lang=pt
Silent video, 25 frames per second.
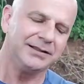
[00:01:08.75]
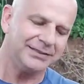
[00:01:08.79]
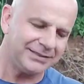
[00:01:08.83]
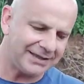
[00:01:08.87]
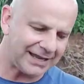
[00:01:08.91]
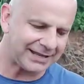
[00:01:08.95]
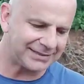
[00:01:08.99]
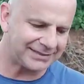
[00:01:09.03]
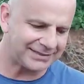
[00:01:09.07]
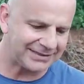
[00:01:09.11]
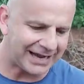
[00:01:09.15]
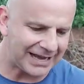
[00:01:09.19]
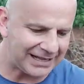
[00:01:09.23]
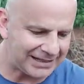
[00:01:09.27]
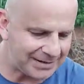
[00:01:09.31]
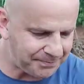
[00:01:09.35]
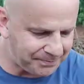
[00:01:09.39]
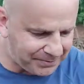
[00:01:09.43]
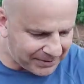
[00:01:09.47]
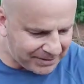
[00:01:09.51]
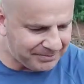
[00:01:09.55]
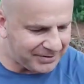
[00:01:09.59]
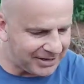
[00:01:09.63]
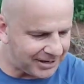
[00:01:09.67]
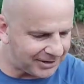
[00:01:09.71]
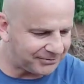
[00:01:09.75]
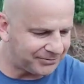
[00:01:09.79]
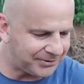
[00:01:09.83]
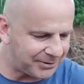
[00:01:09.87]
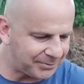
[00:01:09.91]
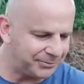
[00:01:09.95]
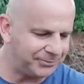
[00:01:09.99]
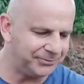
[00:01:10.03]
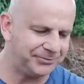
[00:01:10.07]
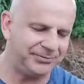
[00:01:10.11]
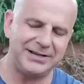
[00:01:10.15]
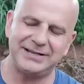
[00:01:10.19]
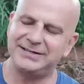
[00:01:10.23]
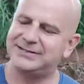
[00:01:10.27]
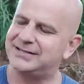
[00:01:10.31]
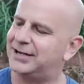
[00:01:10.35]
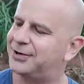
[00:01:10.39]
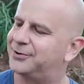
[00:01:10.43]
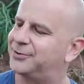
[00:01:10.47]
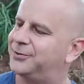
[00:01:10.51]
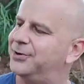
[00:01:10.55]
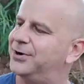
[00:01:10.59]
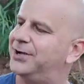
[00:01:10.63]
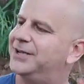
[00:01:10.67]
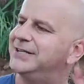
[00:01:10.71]
Detalhe, primeiro vamos ver essa
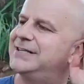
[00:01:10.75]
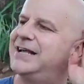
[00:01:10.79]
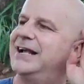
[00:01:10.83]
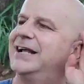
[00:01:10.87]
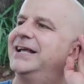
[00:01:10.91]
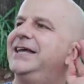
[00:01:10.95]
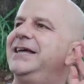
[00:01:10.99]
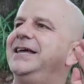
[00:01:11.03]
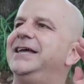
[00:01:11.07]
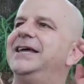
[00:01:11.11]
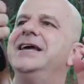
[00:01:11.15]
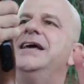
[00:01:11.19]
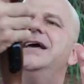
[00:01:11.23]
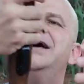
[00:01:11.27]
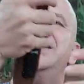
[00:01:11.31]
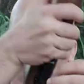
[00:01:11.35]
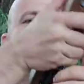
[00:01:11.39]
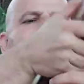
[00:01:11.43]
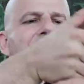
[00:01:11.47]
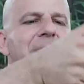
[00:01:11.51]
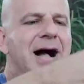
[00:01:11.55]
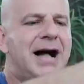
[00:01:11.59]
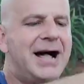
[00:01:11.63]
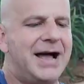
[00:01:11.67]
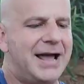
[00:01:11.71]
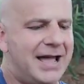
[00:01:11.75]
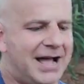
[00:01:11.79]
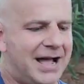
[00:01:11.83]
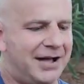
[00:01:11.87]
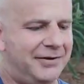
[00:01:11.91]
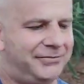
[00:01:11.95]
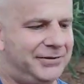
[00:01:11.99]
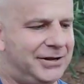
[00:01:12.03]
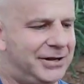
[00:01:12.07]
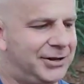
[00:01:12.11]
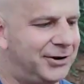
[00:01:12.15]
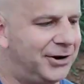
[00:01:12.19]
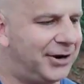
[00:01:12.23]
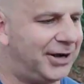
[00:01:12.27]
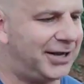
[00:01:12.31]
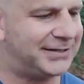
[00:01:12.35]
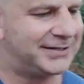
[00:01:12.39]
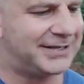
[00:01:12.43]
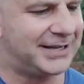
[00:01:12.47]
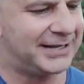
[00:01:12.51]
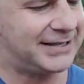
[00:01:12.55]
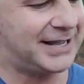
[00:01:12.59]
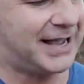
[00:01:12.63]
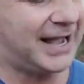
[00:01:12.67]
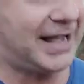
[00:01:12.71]
coisa aqui
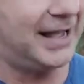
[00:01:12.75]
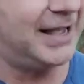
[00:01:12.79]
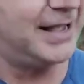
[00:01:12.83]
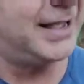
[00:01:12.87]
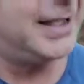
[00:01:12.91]
maravilhosa da